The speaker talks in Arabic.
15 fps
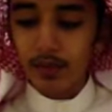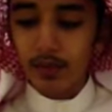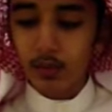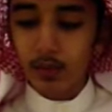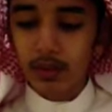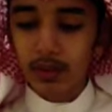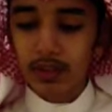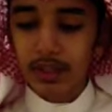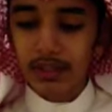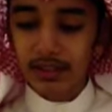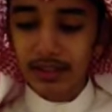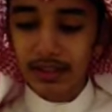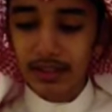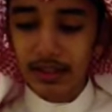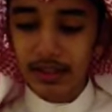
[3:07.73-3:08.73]

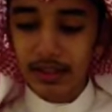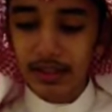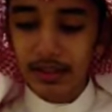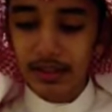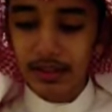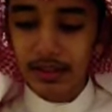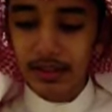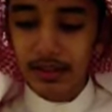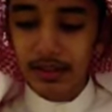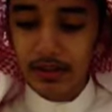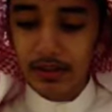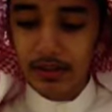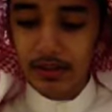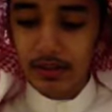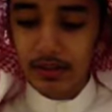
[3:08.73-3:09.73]
وتحصيله
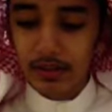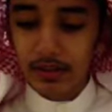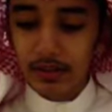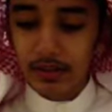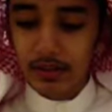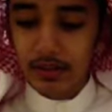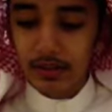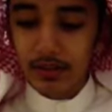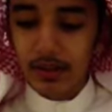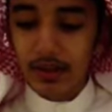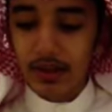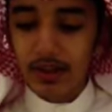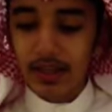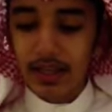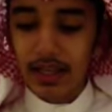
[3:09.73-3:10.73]

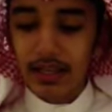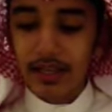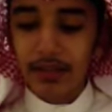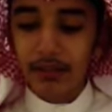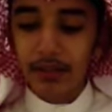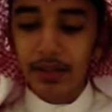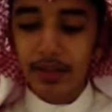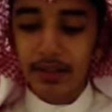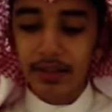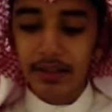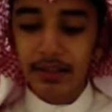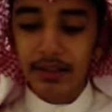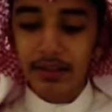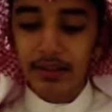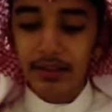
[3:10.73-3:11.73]
ذلك لأن
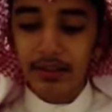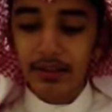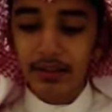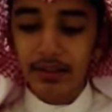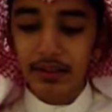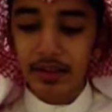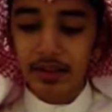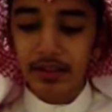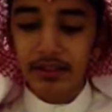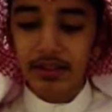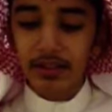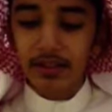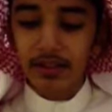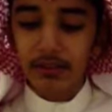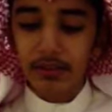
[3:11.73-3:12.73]
المدخن
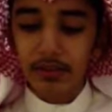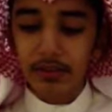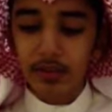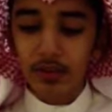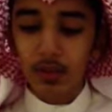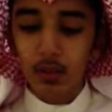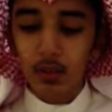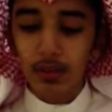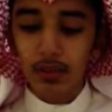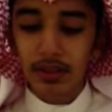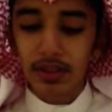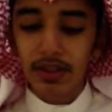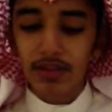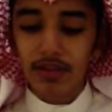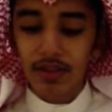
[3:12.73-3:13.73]
يقتطع من قوت
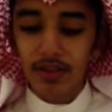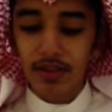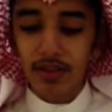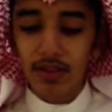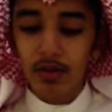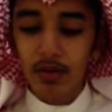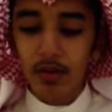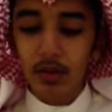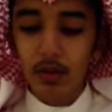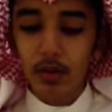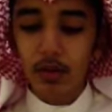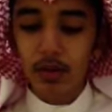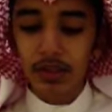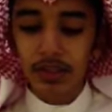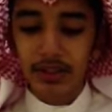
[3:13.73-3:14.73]
نفسه
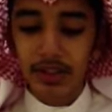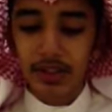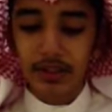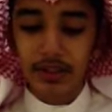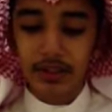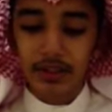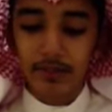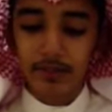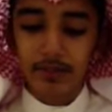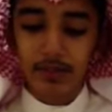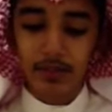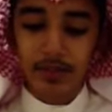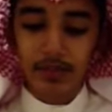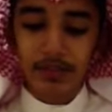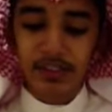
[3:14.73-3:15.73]
وقوت عياله
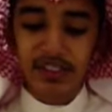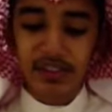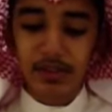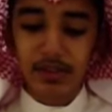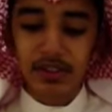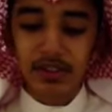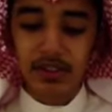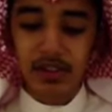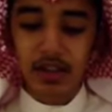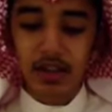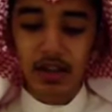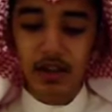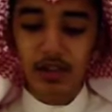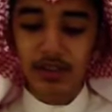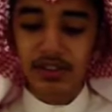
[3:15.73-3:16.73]
في سبيل شراء
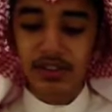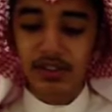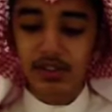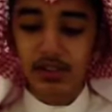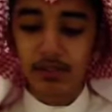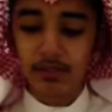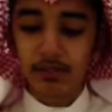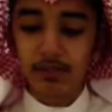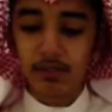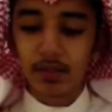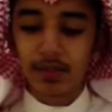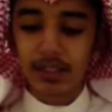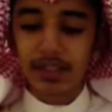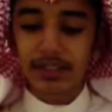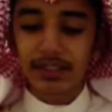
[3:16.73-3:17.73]
هذا السم
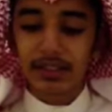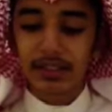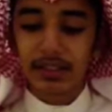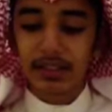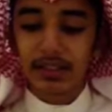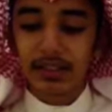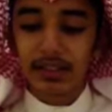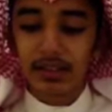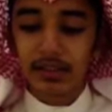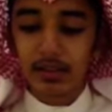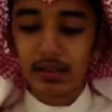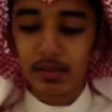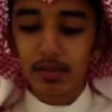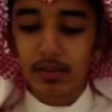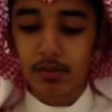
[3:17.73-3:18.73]
وتحصيله
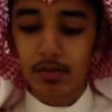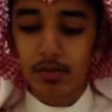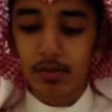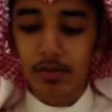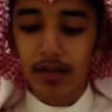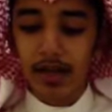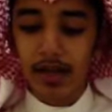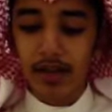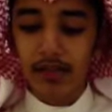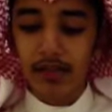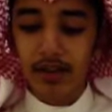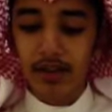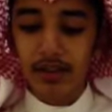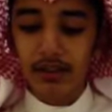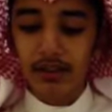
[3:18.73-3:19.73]
وربما انحرف
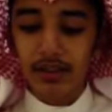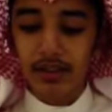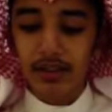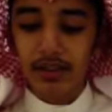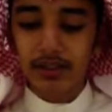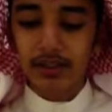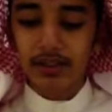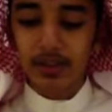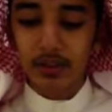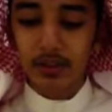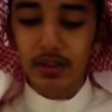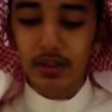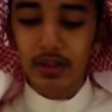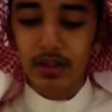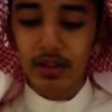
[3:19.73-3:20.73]
عن الطريق
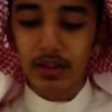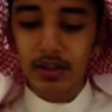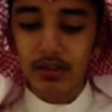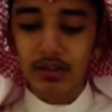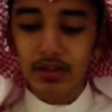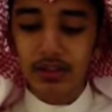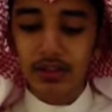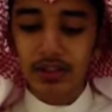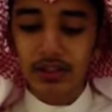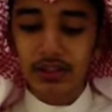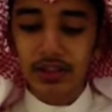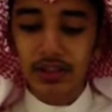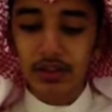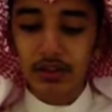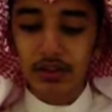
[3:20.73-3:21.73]
السوي فارتشى
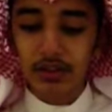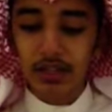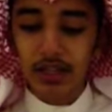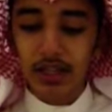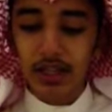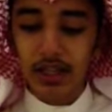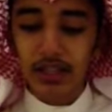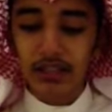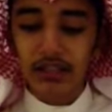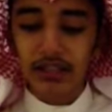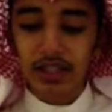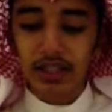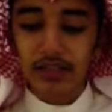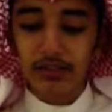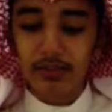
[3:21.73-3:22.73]
وسرق
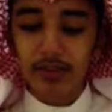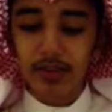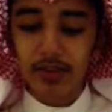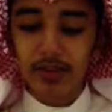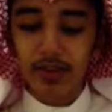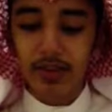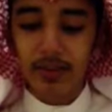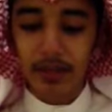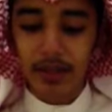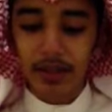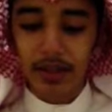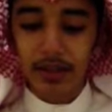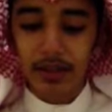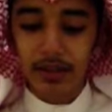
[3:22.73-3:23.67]
لجلب ثمنه